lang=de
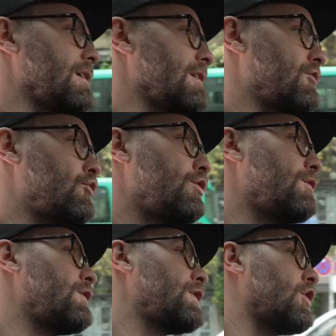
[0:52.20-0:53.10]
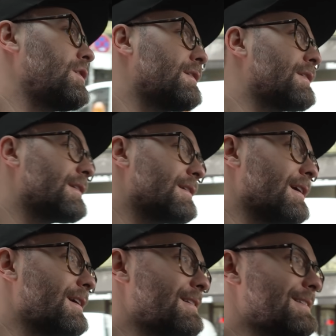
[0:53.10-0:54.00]
Das Studio, wo wir heute sind,
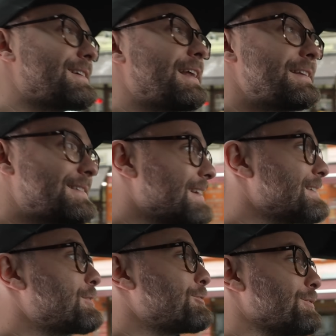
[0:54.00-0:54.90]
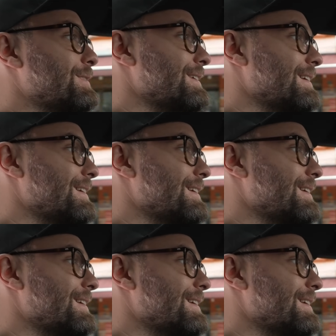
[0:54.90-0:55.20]
äh, das kenne ich sehr, sehr gut.